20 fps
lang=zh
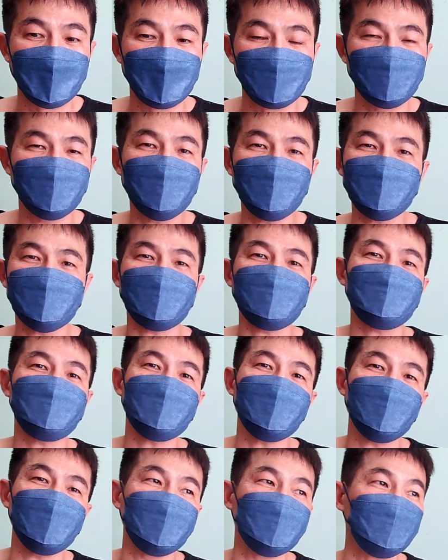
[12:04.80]
你就假
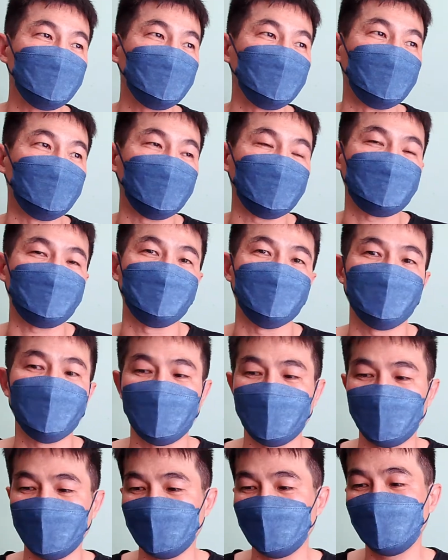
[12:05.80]
赛而已啊，怎么
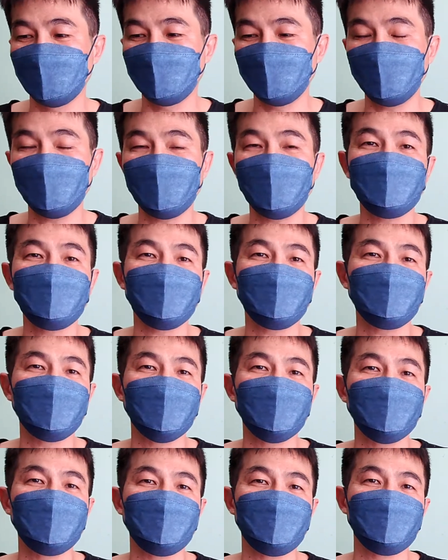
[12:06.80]
办？没有按照
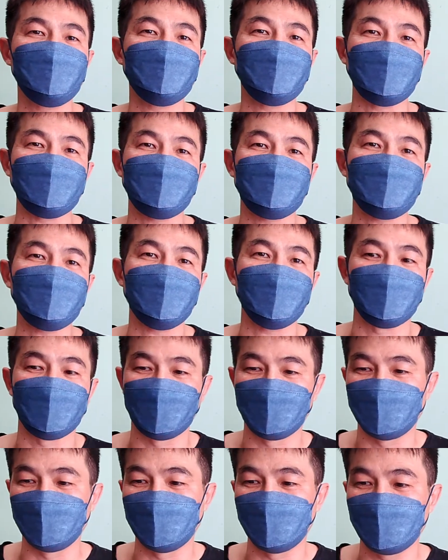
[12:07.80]
规定就是假赛
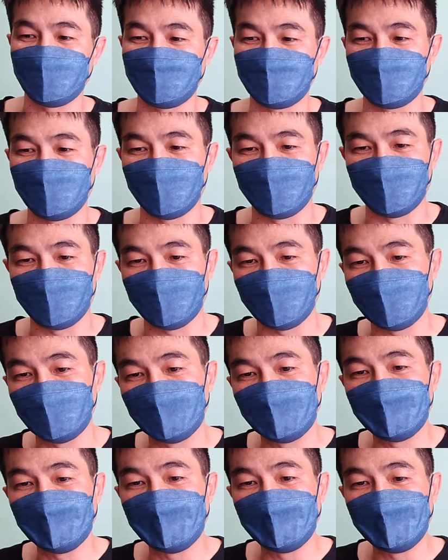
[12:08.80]
而已啊，知道吗？
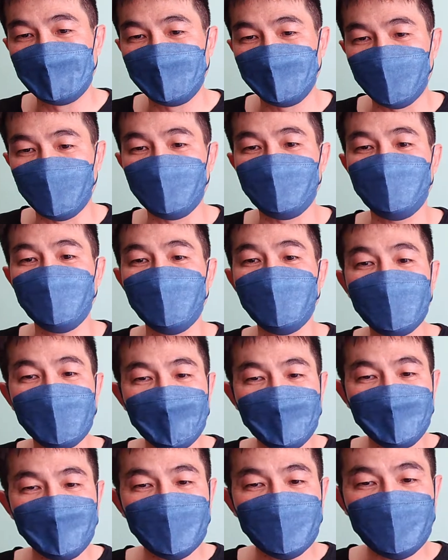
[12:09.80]
哦，所以
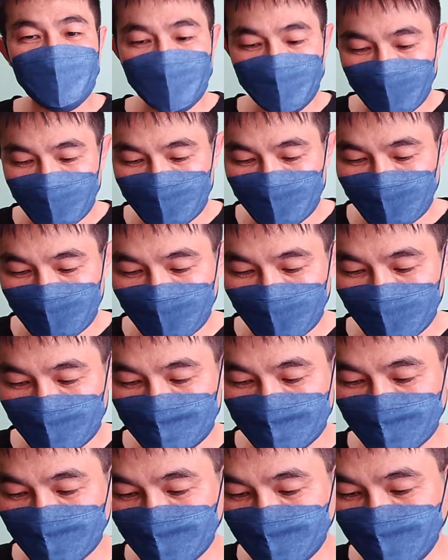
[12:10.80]
希望这
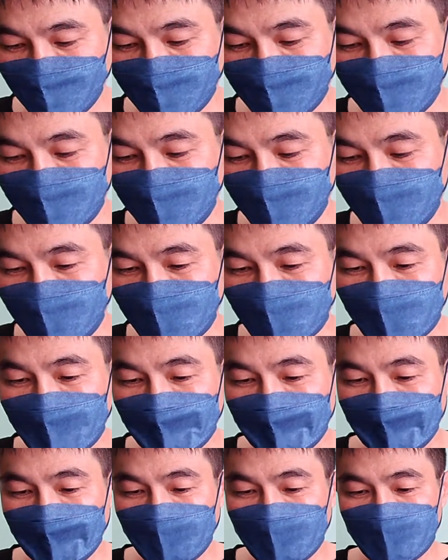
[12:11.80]
个，
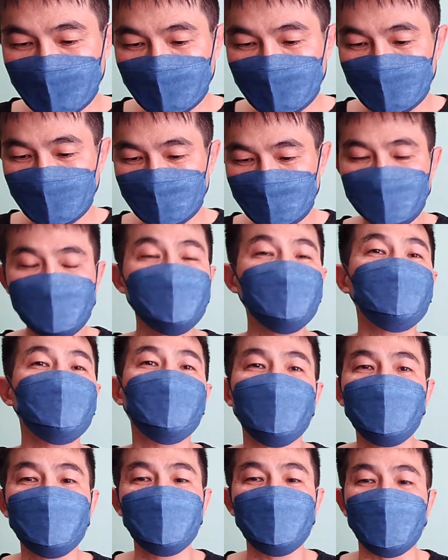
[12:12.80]
呃，这个士
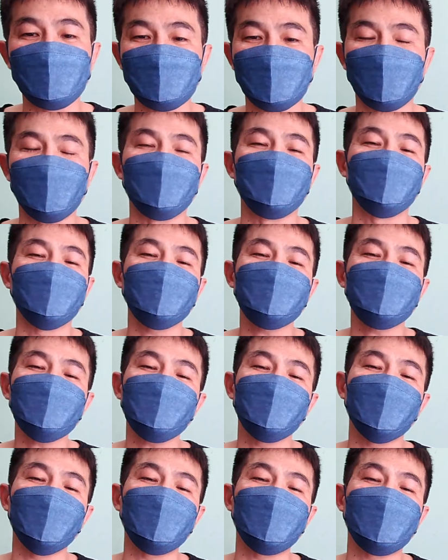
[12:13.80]
官督导长，哈，不要再
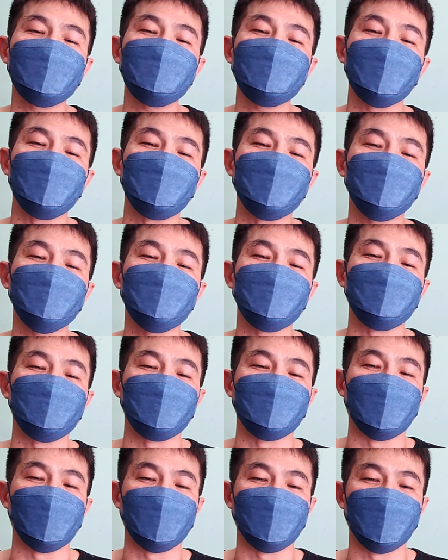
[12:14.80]
为难这个不适服
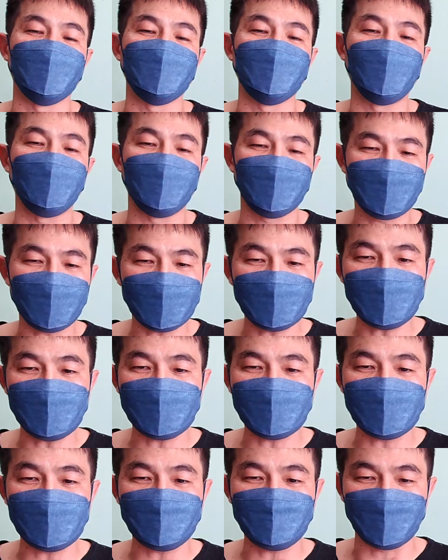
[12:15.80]
的人，哈，该
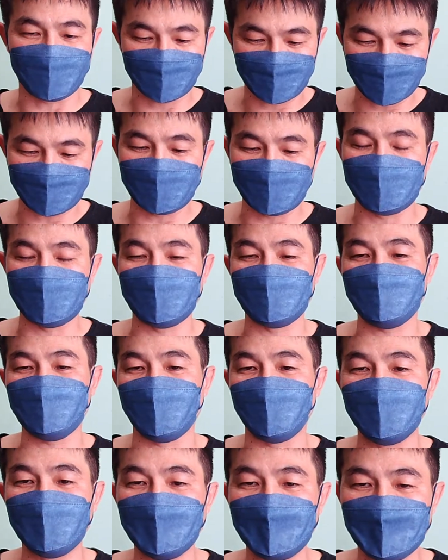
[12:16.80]
让他走就让他
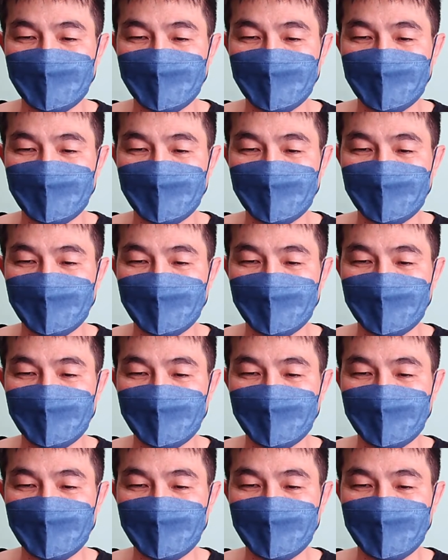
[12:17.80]
走。